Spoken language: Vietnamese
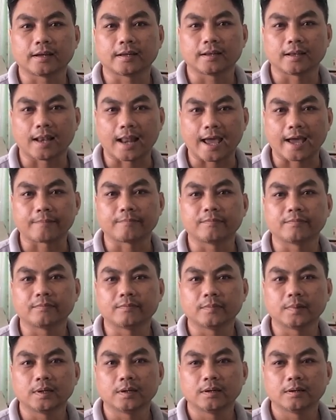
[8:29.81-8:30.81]
làm.
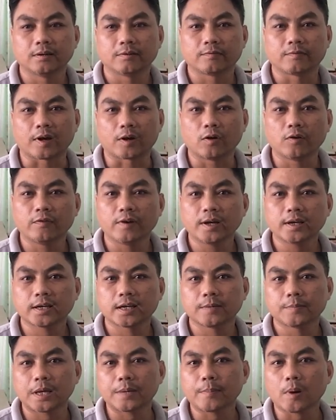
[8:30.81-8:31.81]
Và đối với
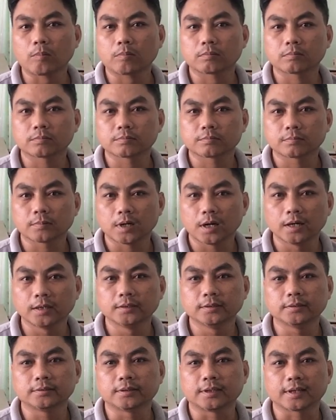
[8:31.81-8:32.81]
khi máy móc hư
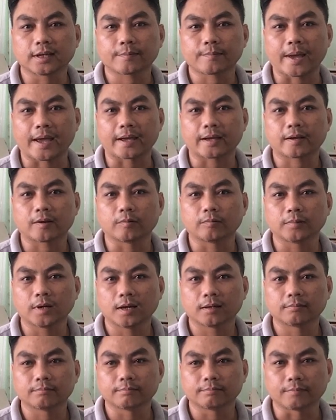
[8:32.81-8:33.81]
thì các bạn cũng
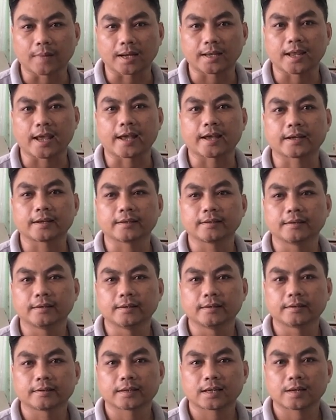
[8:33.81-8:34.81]
nên mạnh dạn
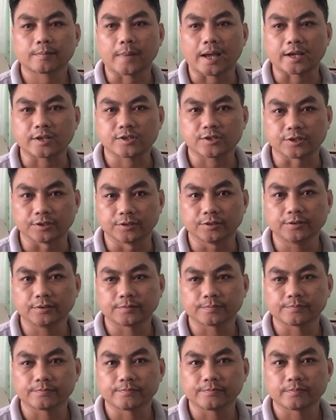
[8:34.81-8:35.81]
các bạn sửa.
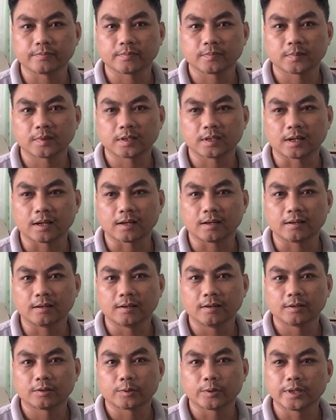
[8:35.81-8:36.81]

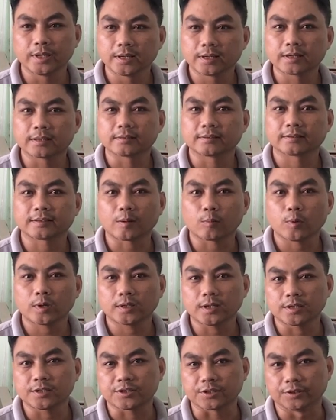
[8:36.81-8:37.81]
Tuy nhiên trong quá
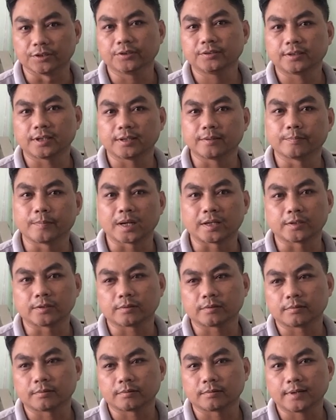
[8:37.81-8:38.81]
trình sửa thì mình
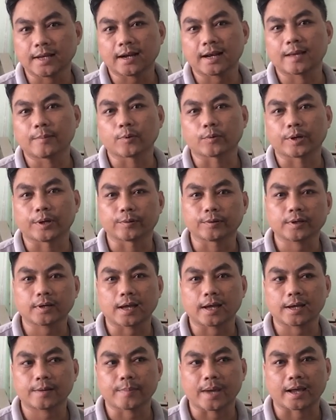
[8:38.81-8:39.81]
nhắc lại một điều tất
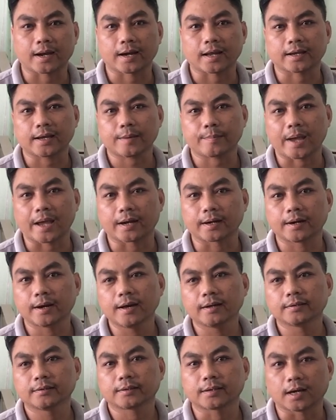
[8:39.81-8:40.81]
cả các bạn là các bạn
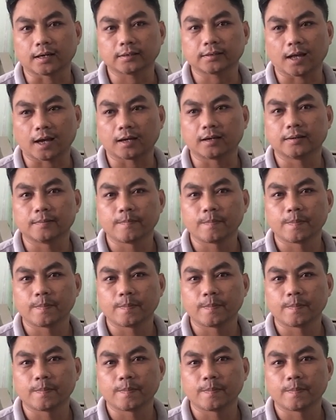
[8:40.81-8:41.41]
nên cẩn thận.